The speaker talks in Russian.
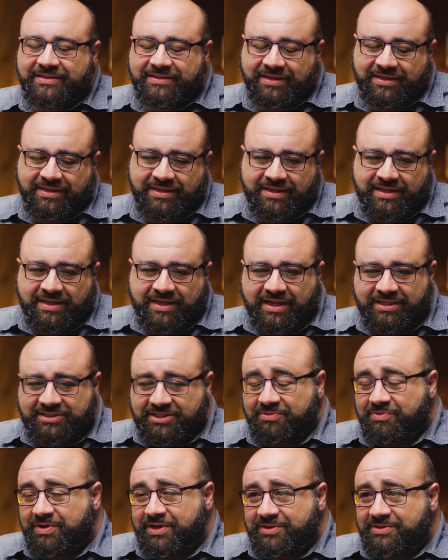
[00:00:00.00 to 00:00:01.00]
Вы
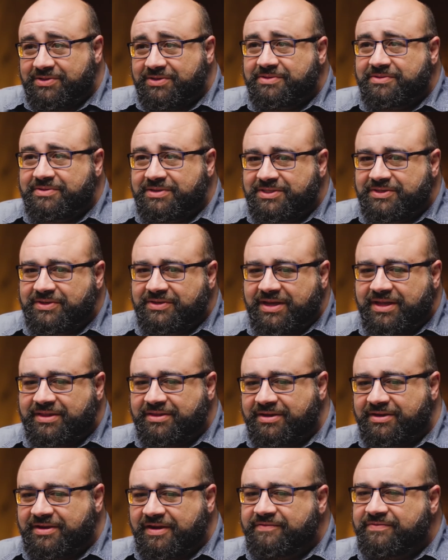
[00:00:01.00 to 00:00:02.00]
заставляете правительство делать
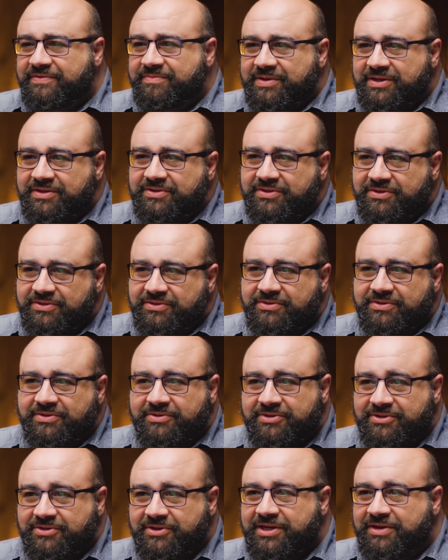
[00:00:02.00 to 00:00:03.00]
всю скучную
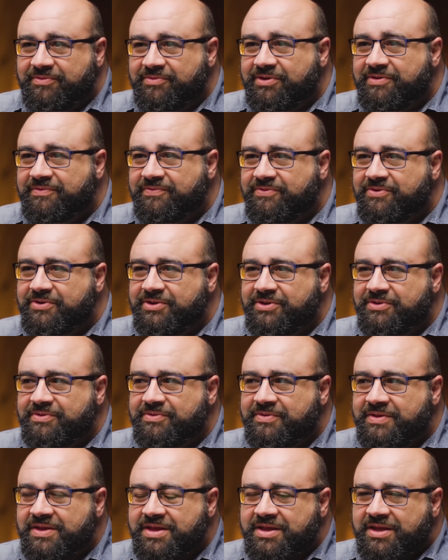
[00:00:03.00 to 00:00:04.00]
работу по созданию
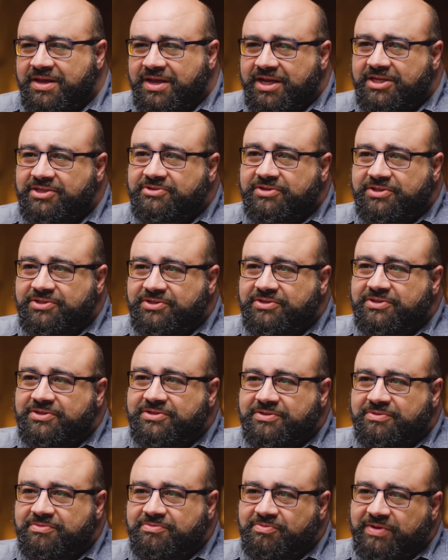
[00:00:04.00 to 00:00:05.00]
правил, которым вы
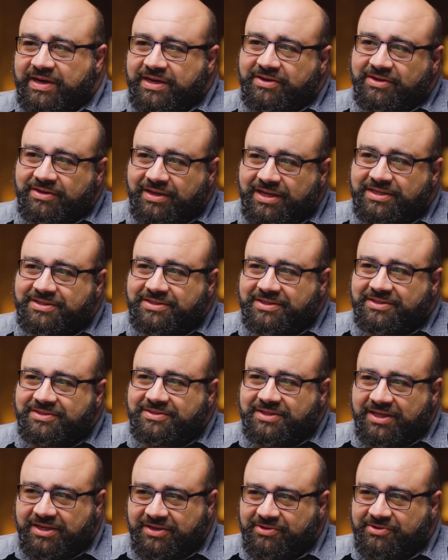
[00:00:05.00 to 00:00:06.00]
знаете, как следовать,
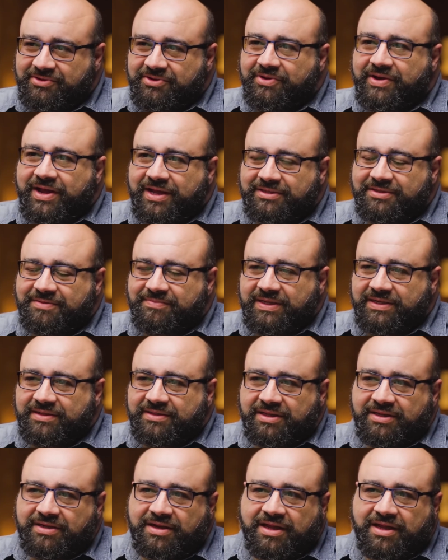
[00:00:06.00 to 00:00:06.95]
а другие нет.